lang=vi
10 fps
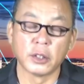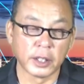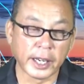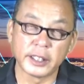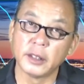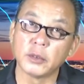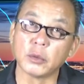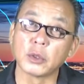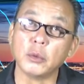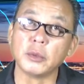rồi lại tiếp
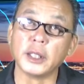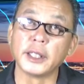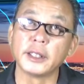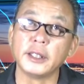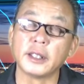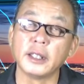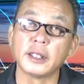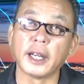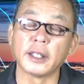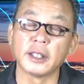tục tung những cái tin tức
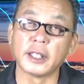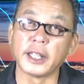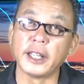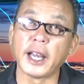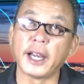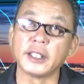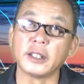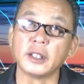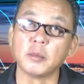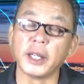ra đó là gây hại
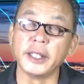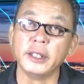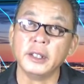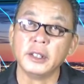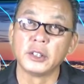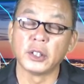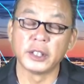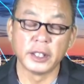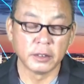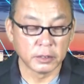cho nước Mỹ cho
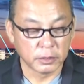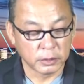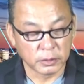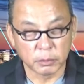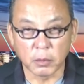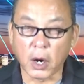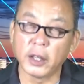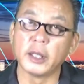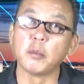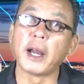nên
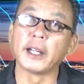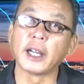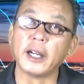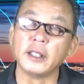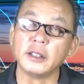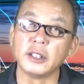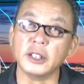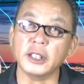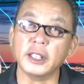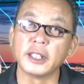bỏ lên bàn cân
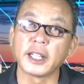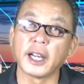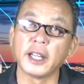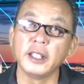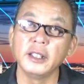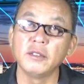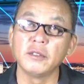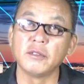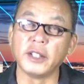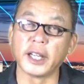giữa cái
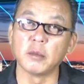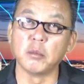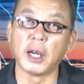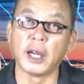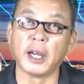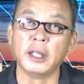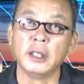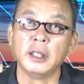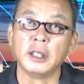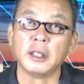việc mà
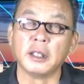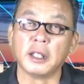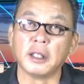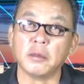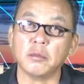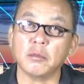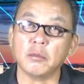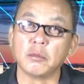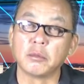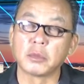
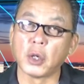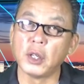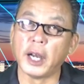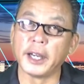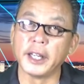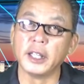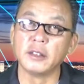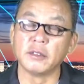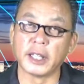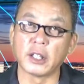um, có lợi
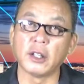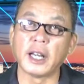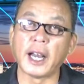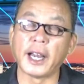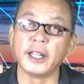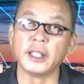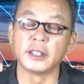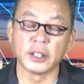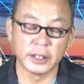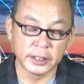hơn và có là hại hơn
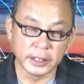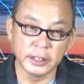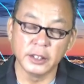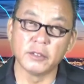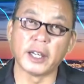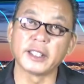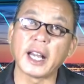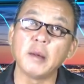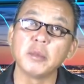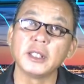cho nên chính như vậy
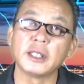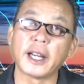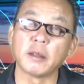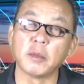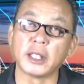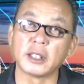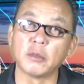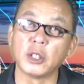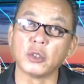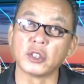tám cái trang mà
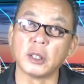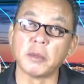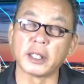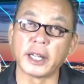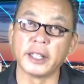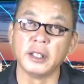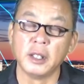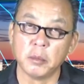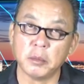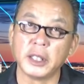trong cái hồ sơ mật này
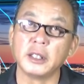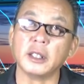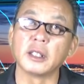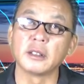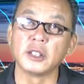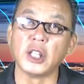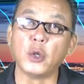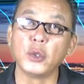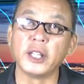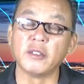mới được
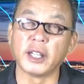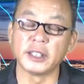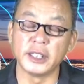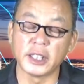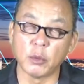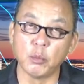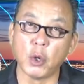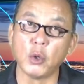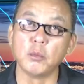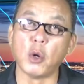giấu đi và chỉ công
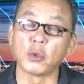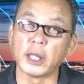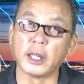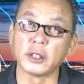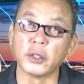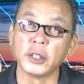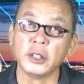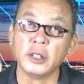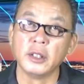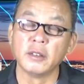bố một tờ thôi
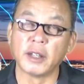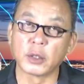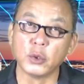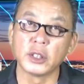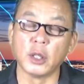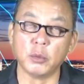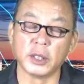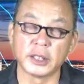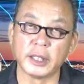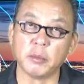và cuối
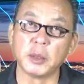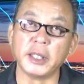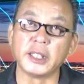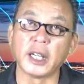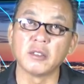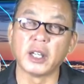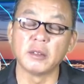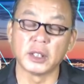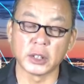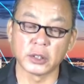cùng thì mới bị chất
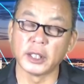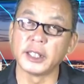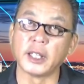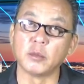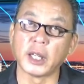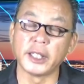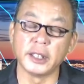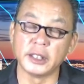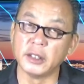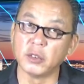vấn và cho tới ngày hôm nay
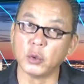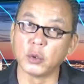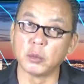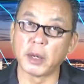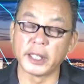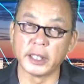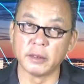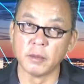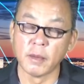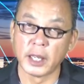thì chính phủ của ông Biden
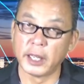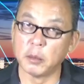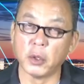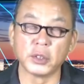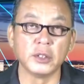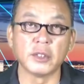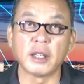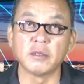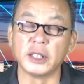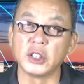à, Bộ Tư
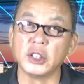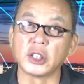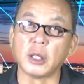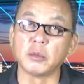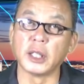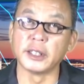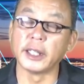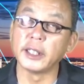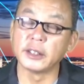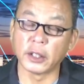pháp vẫn chưa có một lời
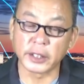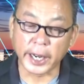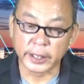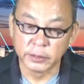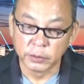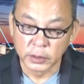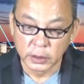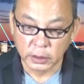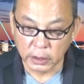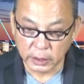giải thích rõ ràng
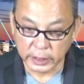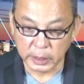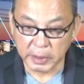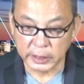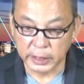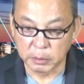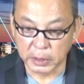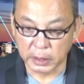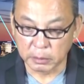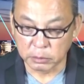từ đó là cái bản tin
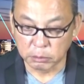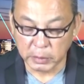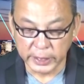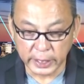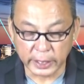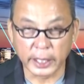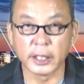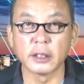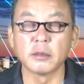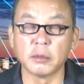mà mấy ngày
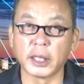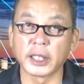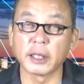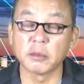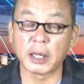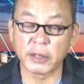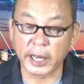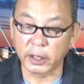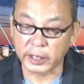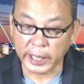nay mà các báo
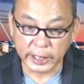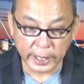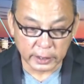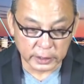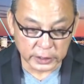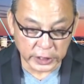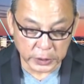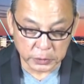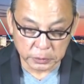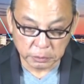đài họ khai thác rất là nhiều